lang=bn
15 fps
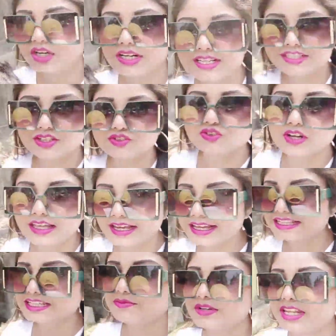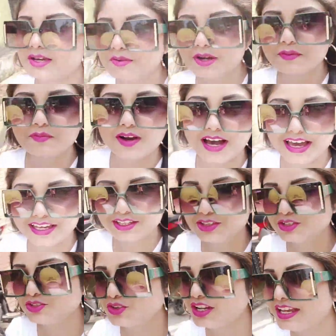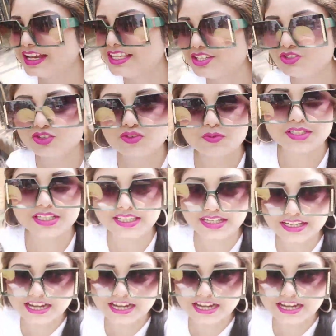হঠাৎ তো চলে গেছে মানে ভাই তো চলে গেছে সুস্মিতাদের